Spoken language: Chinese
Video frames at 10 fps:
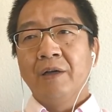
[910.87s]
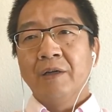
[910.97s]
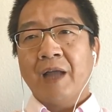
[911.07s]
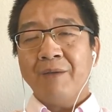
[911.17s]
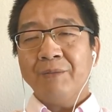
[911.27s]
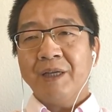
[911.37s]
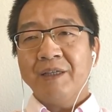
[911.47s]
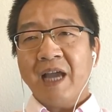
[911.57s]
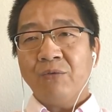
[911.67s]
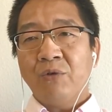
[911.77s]
他们在
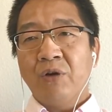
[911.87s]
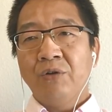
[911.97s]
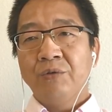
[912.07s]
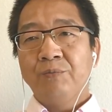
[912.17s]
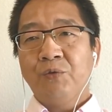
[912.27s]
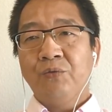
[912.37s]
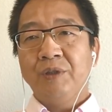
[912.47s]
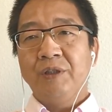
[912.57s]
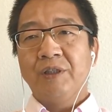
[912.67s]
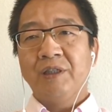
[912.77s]
燕国后故
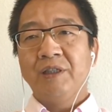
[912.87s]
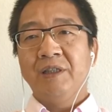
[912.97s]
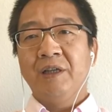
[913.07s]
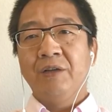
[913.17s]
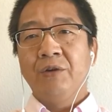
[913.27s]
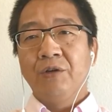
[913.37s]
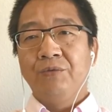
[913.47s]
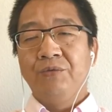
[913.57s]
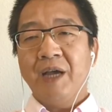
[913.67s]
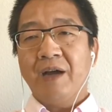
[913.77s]
地设立的
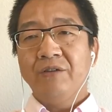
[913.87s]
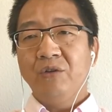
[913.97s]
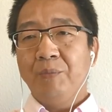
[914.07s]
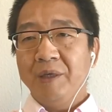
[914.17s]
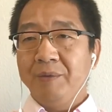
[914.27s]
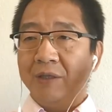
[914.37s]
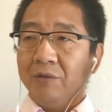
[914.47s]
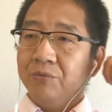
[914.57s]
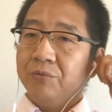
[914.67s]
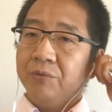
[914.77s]
渔阳、右北平
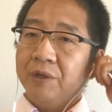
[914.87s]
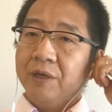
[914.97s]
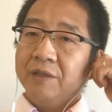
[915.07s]
诸郡，